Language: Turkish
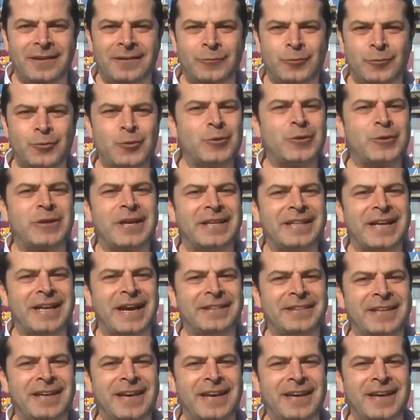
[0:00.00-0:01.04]

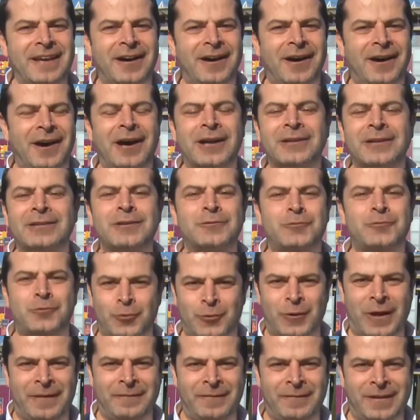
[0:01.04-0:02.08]
Türkiye'den de Arda
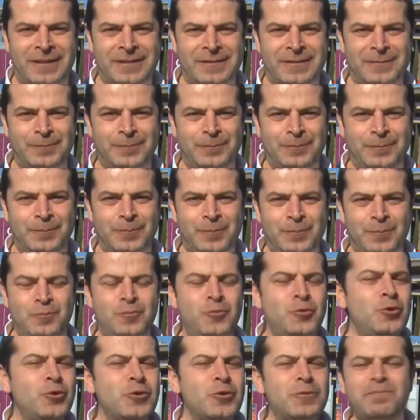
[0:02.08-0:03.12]
Turan var.
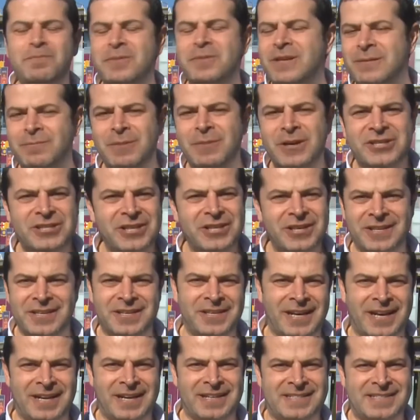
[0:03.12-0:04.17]
Büyük bir başarı
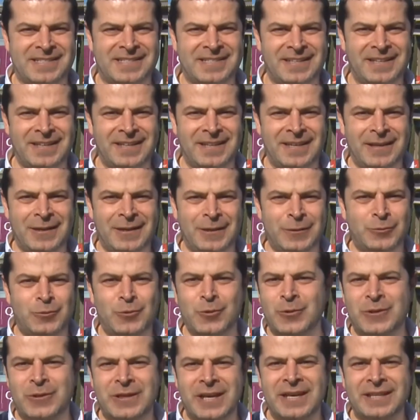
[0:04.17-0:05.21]
hikayesi.
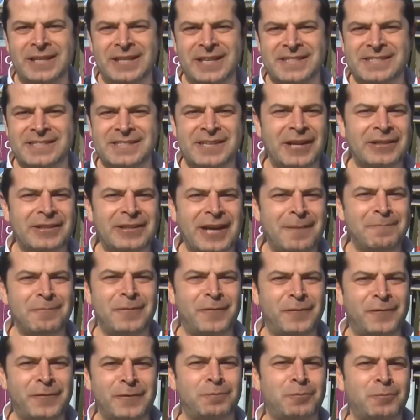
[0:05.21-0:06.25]
Türkiye'de sıradan
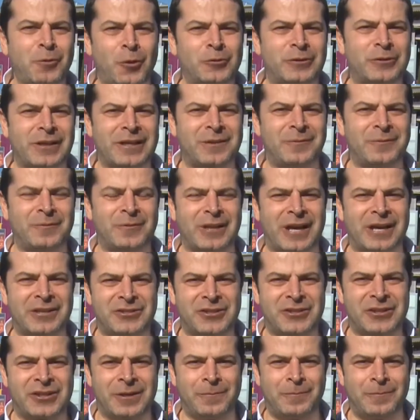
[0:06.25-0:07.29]
bir futbol takımından
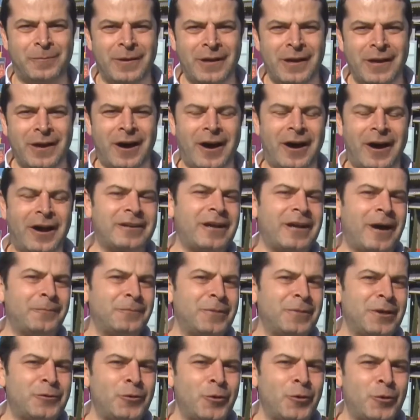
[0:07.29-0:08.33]
çıkıp
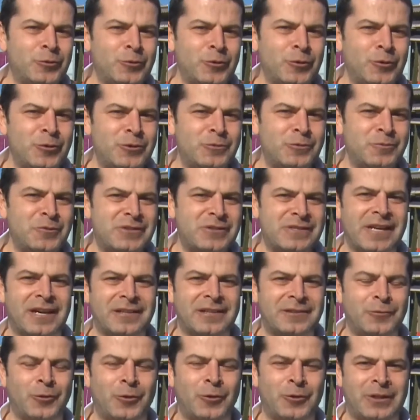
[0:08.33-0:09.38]
arkamda gördüğünüz bu
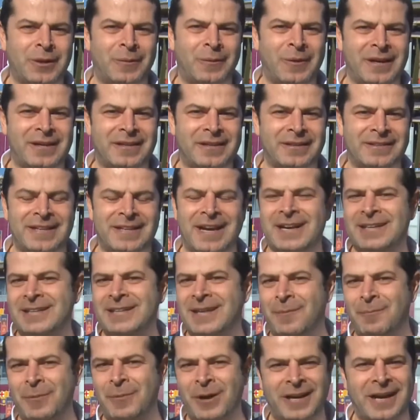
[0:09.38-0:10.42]
statta oynamak
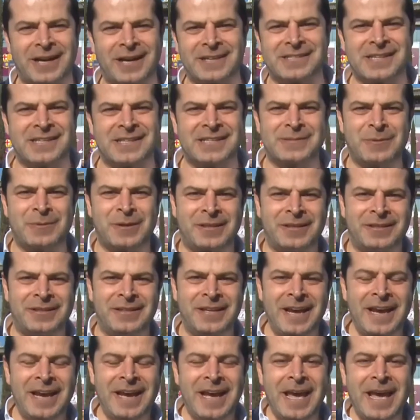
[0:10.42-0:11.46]
nereden bakarsanız bakın
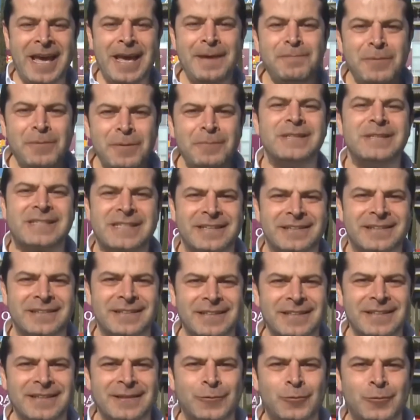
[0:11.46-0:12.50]
hepimizin
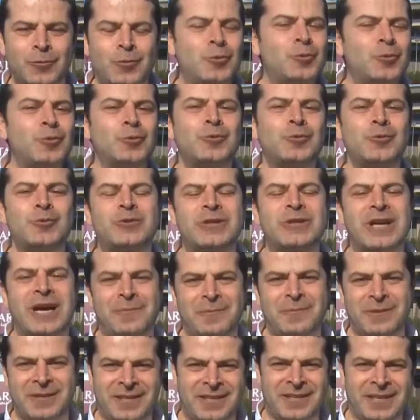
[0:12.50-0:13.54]
gurur
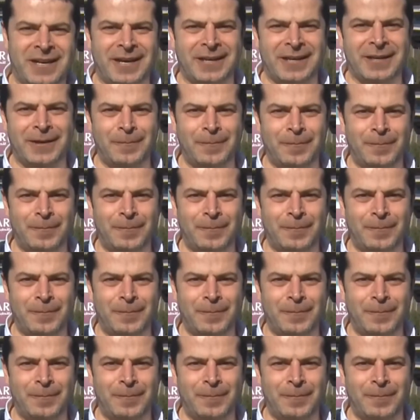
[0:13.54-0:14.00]
duyacağı bir hikaye.